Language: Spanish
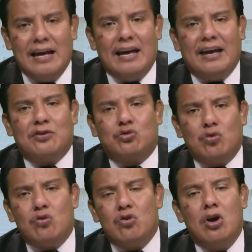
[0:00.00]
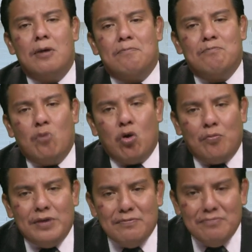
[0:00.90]
es un
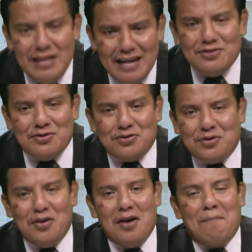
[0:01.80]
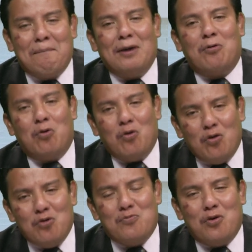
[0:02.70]
movimiento, pero
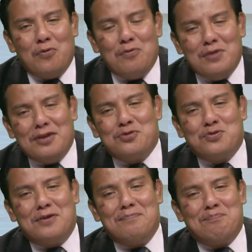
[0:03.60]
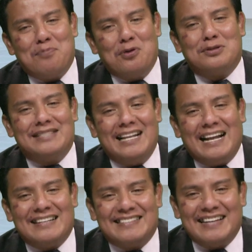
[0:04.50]
un movimiento en pos de la
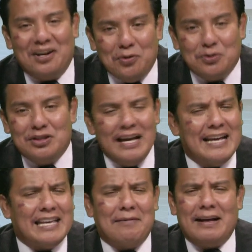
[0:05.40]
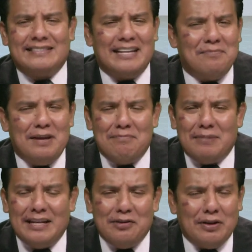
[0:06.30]
salud que va a ser
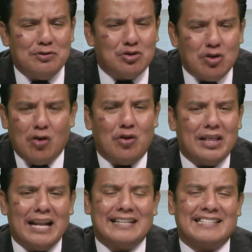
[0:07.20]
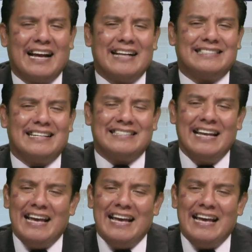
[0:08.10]
bienvenido en todas las casas,